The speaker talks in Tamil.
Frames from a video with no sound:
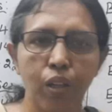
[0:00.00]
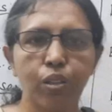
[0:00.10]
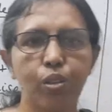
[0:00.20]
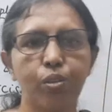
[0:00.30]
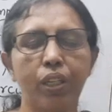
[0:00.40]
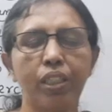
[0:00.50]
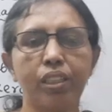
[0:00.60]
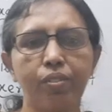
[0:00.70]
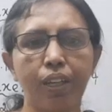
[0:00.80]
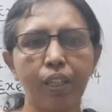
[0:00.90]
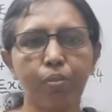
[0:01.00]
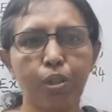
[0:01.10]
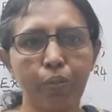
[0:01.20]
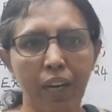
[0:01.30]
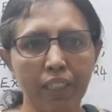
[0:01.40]
ஹலோ ஸ்டூடெண்ட்ஸ் வெல்கம்
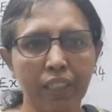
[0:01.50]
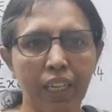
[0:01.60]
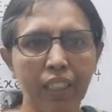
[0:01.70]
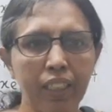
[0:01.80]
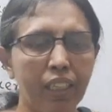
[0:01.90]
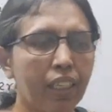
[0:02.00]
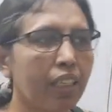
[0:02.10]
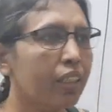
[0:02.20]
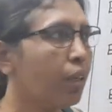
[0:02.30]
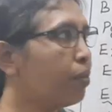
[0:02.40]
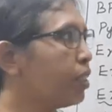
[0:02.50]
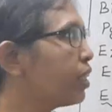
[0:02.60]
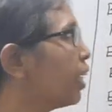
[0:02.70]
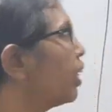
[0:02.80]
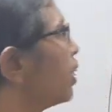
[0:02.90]
டு மேக்ஸ் அண்ட் தமிழ்
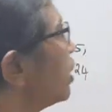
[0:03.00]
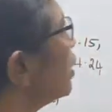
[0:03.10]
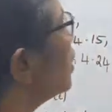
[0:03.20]
சேனல்